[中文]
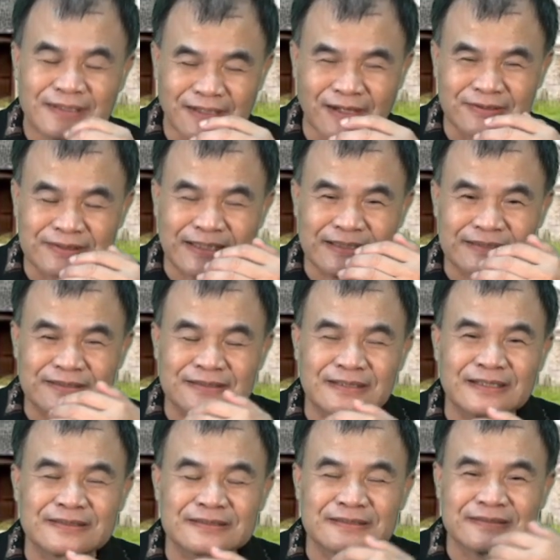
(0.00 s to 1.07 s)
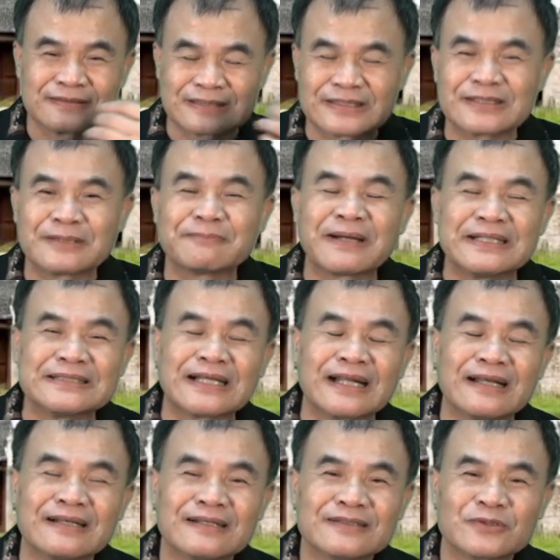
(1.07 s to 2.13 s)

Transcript: 然后再一四二四再这样排下来，